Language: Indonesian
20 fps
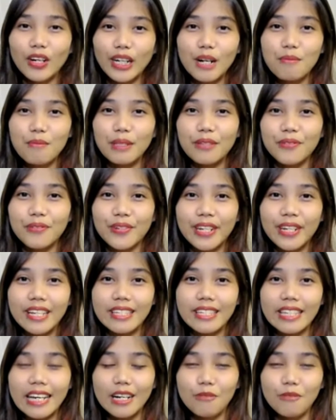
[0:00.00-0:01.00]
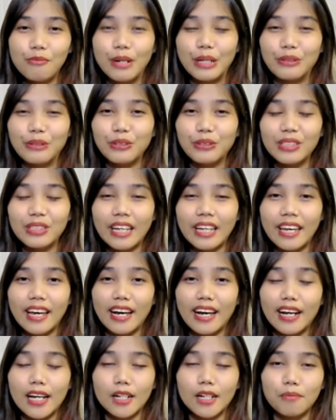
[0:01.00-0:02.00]
kerabat TV Desa, berikut saya
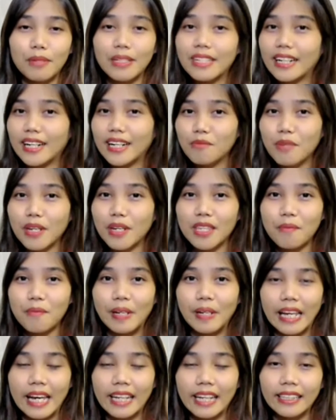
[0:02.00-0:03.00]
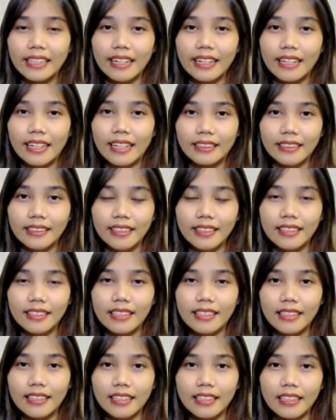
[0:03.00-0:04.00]
akan bacakan berita pilihan redaksi
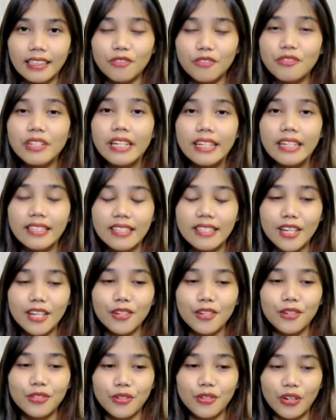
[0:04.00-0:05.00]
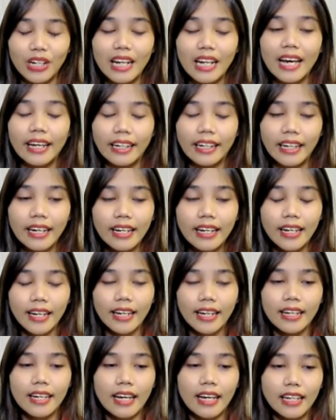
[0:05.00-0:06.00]
dari TV Desa News Online.
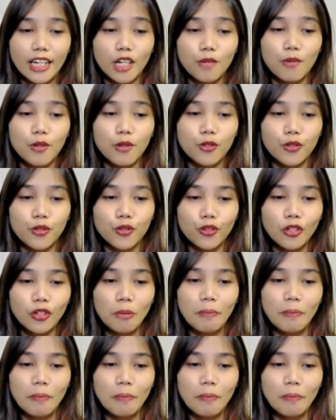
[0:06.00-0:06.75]
Kali ini berjudul